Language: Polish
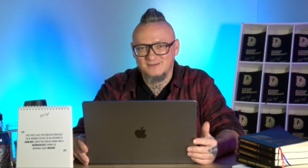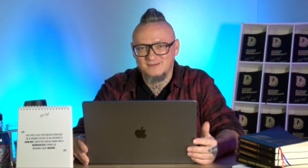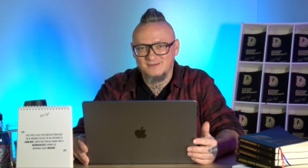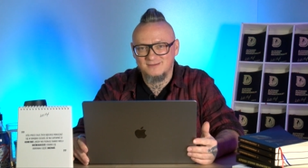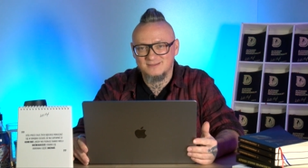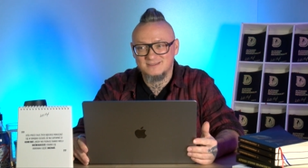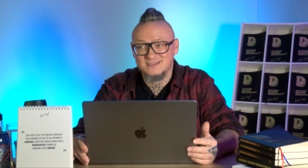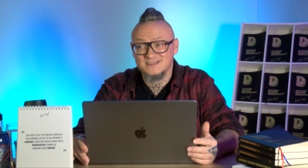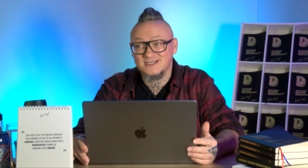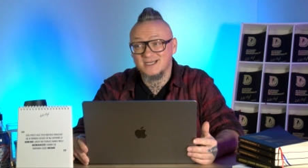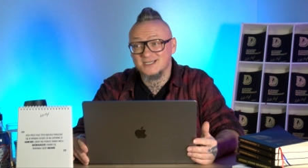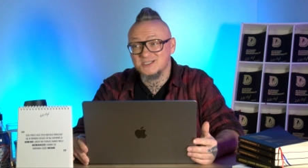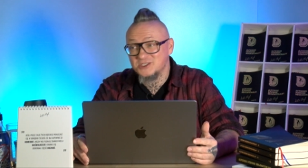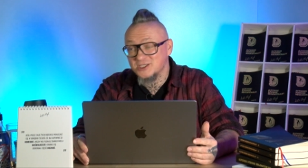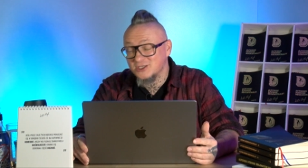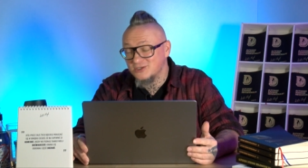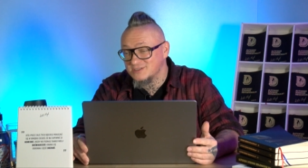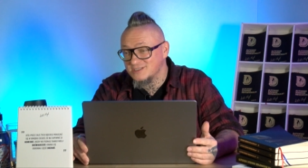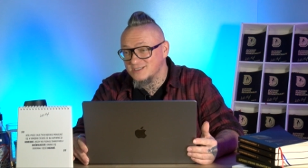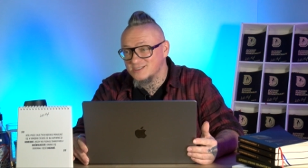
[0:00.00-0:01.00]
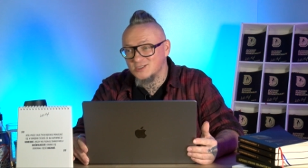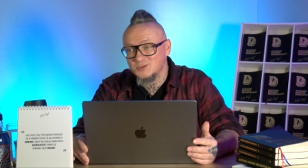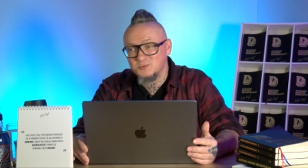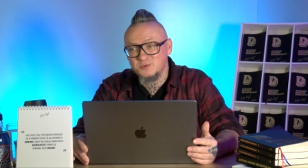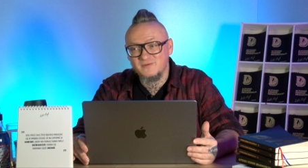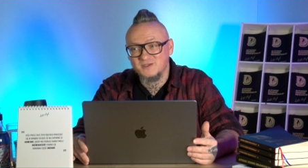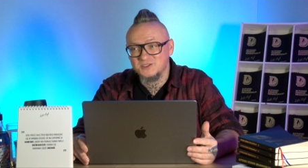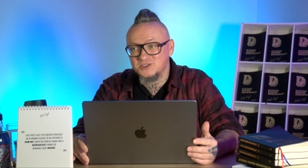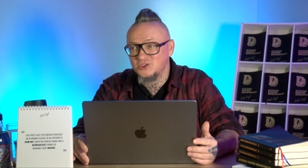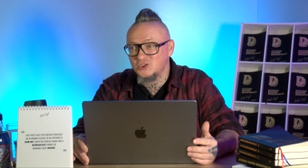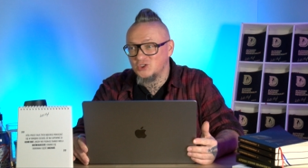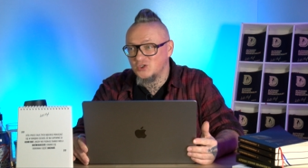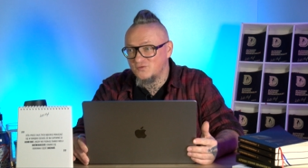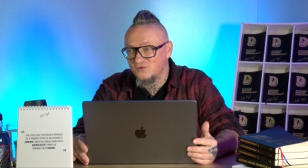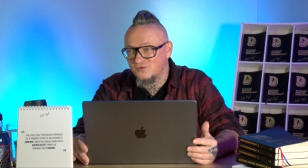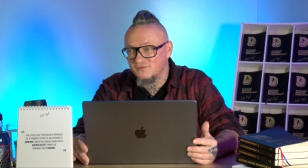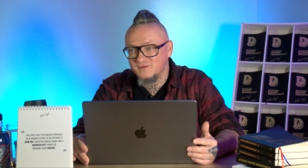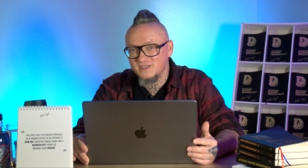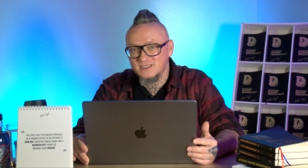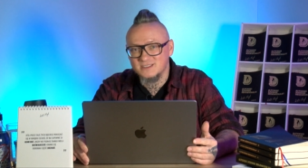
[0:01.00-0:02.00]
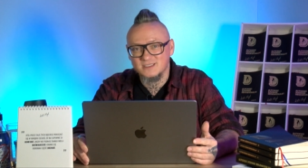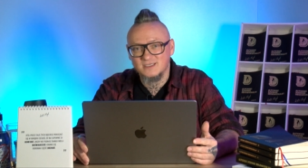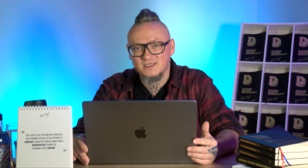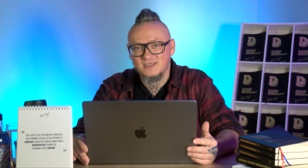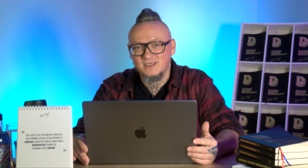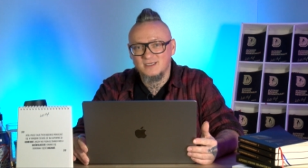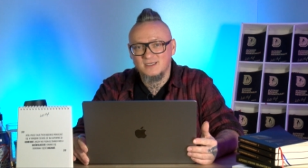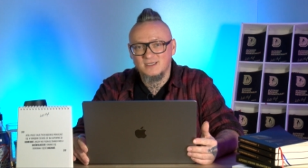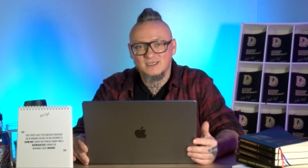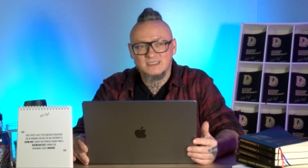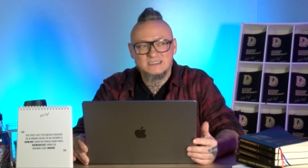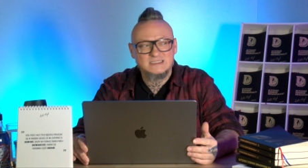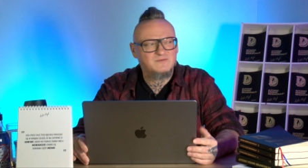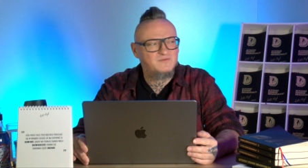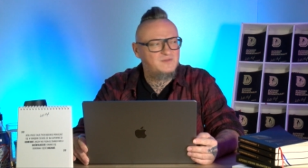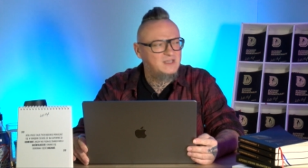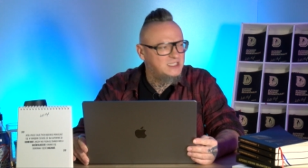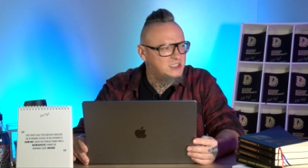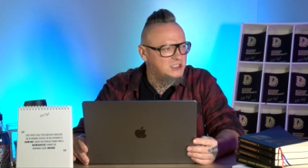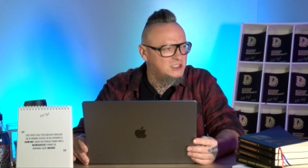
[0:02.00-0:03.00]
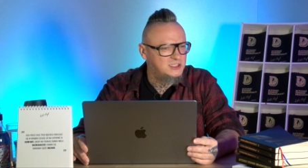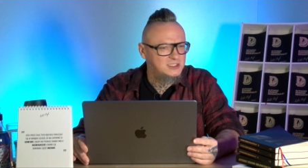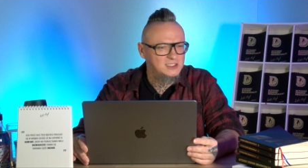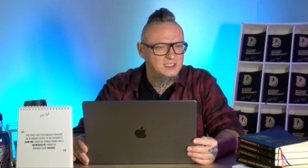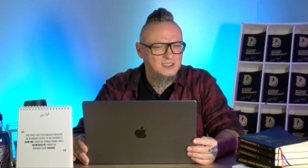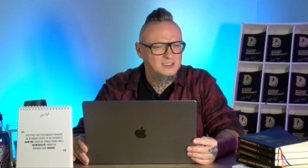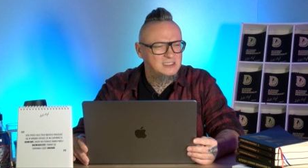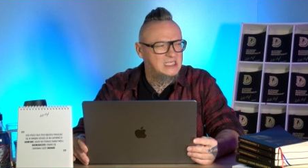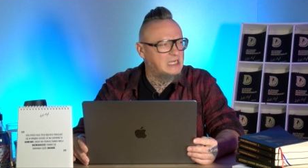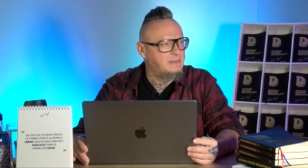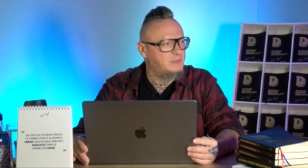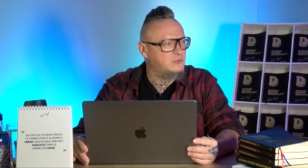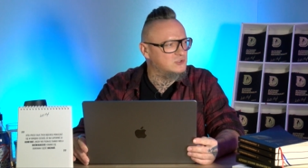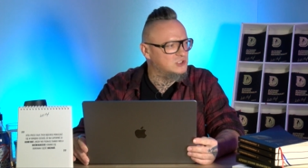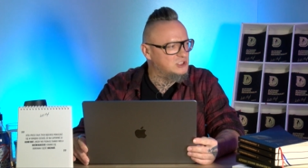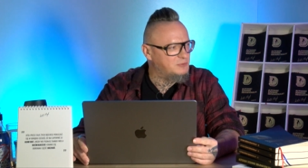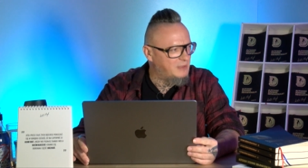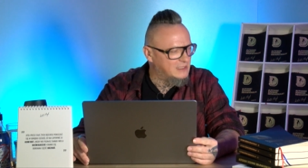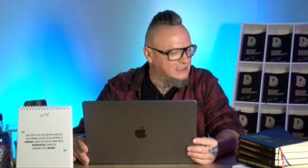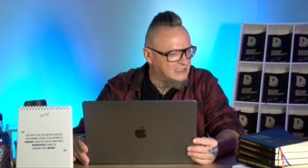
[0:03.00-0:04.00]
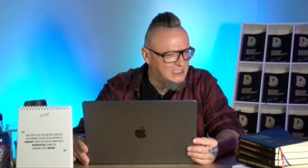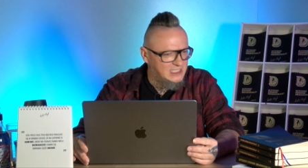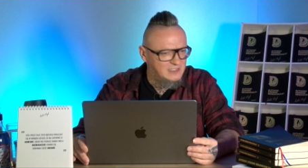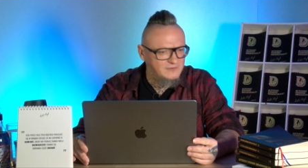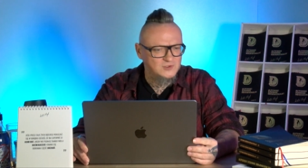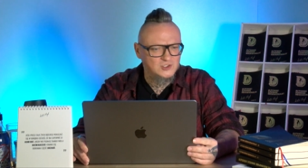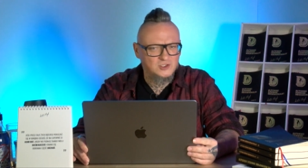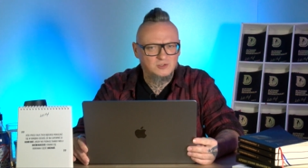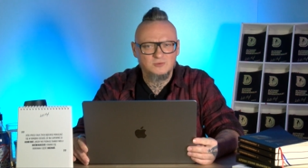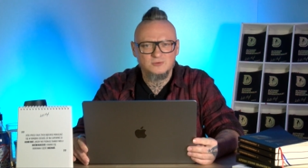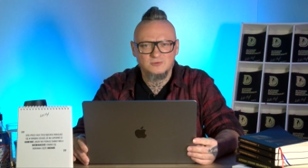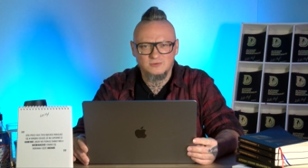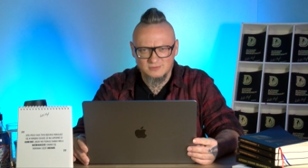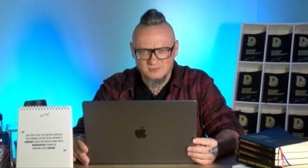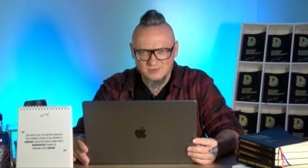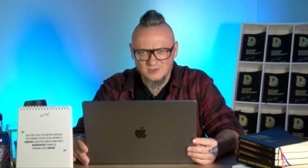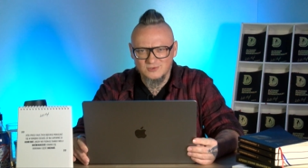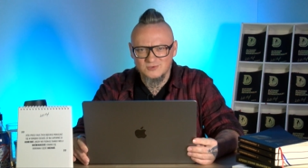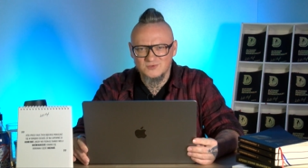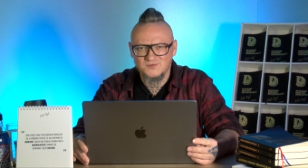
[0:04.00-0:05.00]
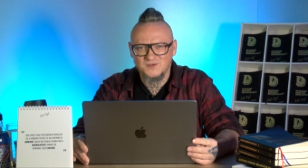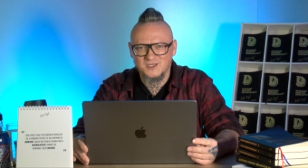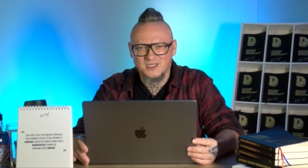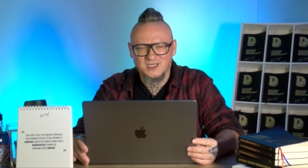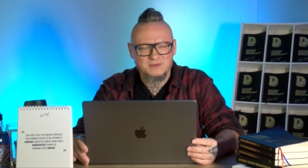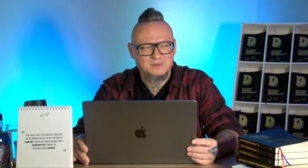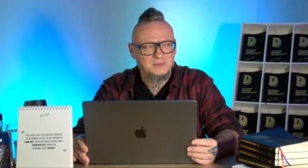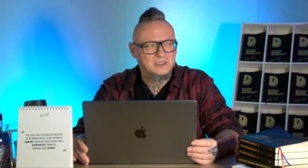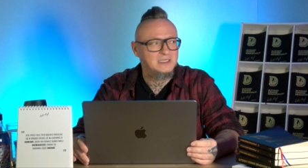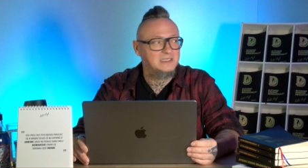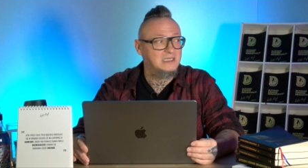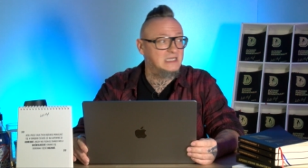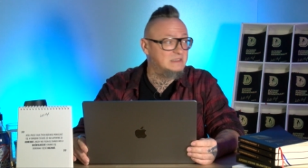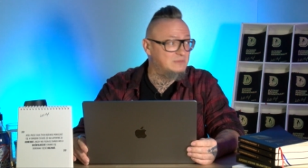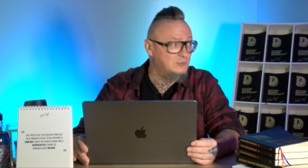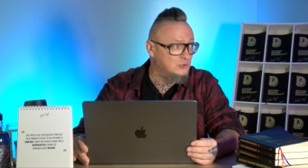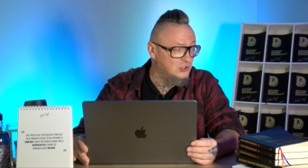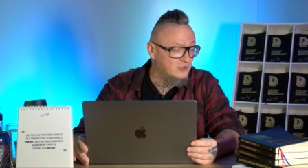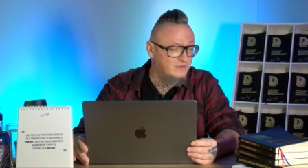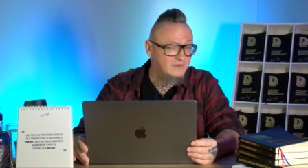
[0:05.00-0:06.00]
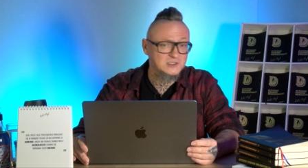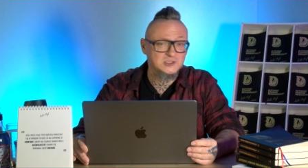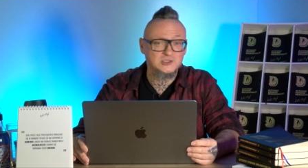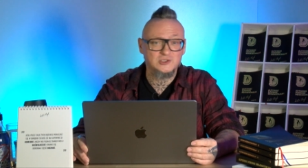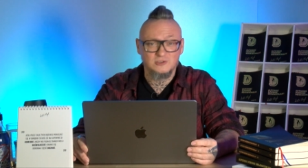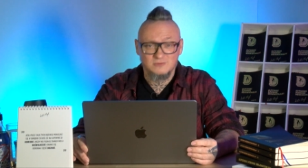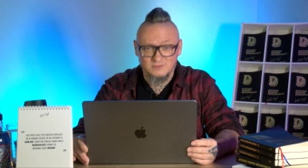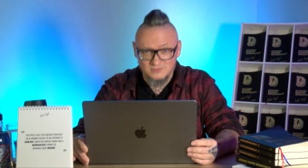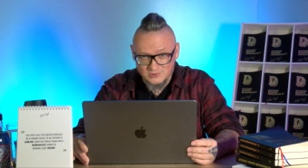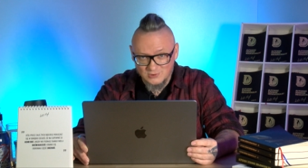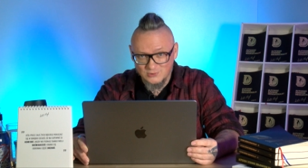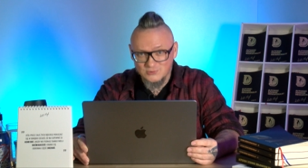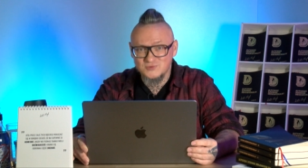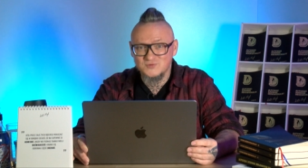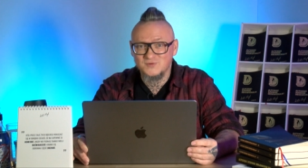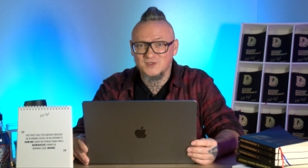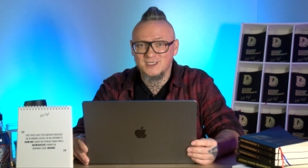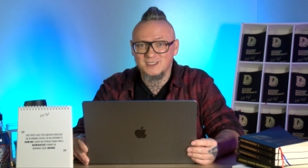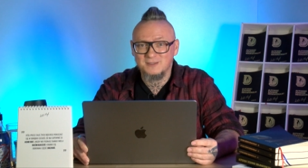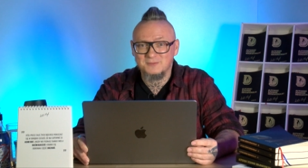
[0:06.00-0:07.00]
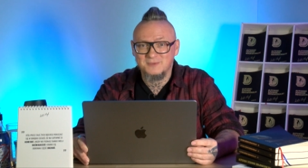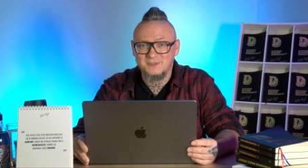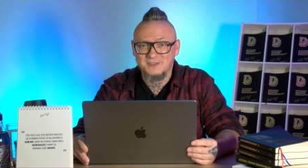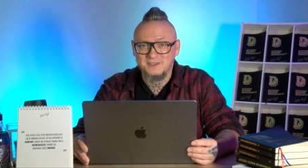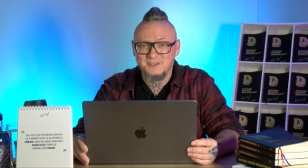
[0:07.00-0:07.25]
Chcę każdego dnia zdobywać nową wiedzę. Chcę wiedzieć, jak położyć panele w domu, to już wiem. Jak zbudować dom, to już wiem.